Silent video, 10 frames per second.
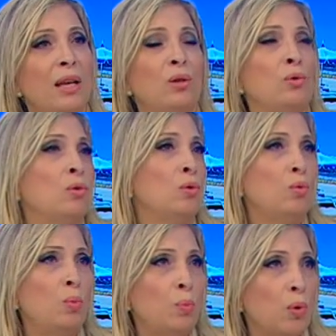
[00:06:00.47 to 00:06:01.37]
et que
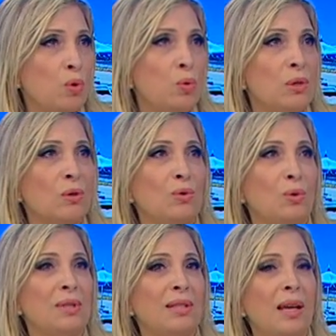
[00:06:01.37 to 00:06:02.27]
nous produisons
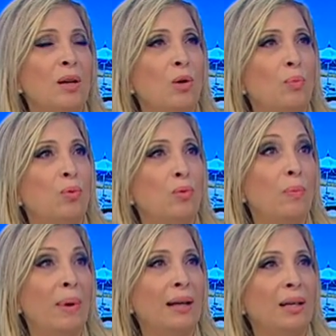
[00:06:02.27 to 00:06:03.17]
sur scène
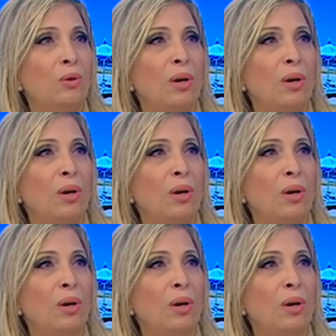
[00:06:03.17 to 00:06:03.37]
pour parler